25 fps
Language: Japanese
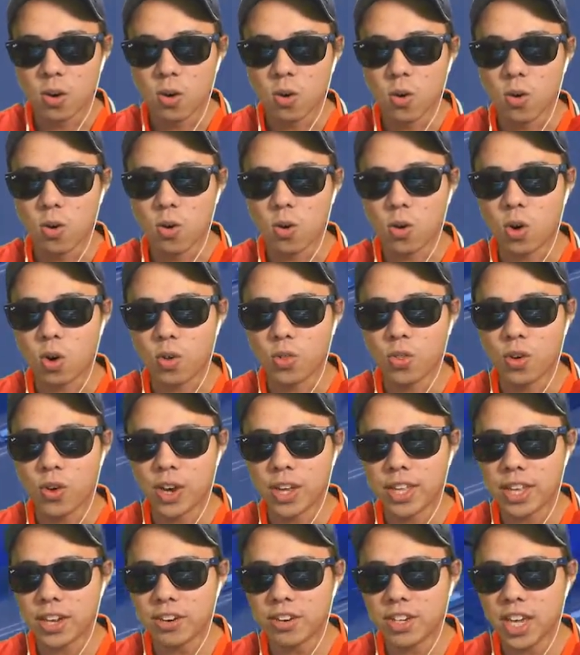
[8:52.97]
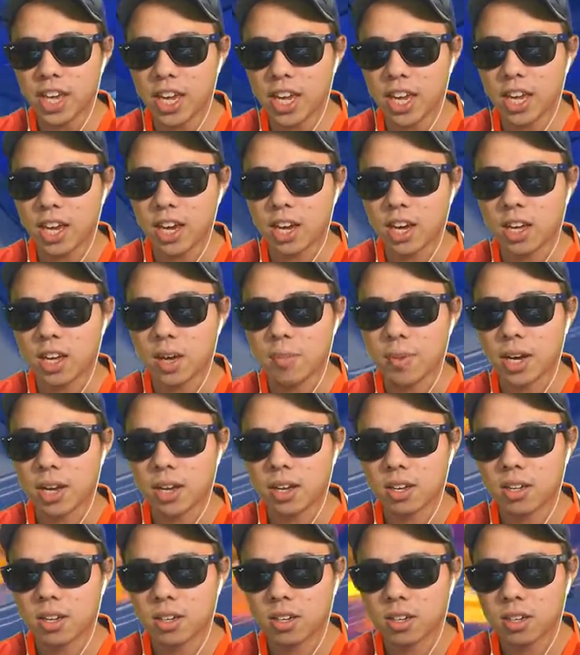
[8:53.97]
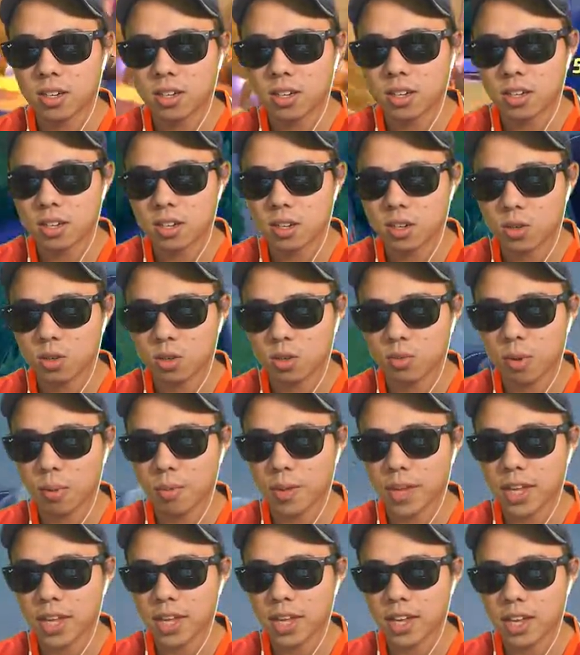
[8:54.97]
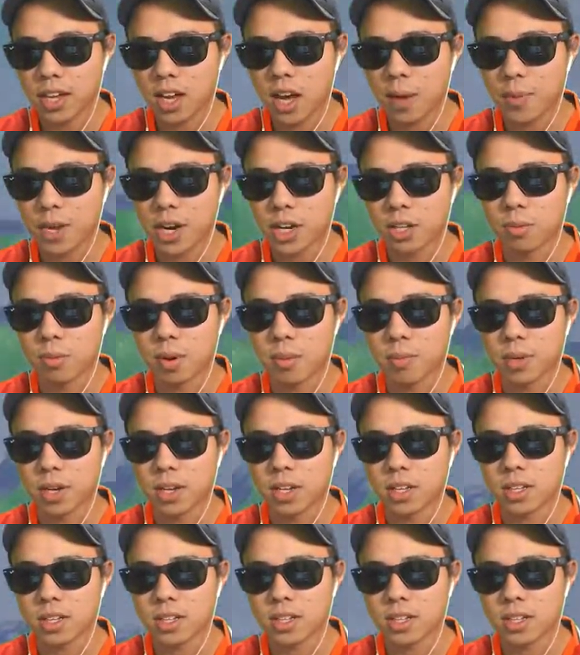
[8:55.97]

黄金のエネルギーあやばいこのままねガメラのまま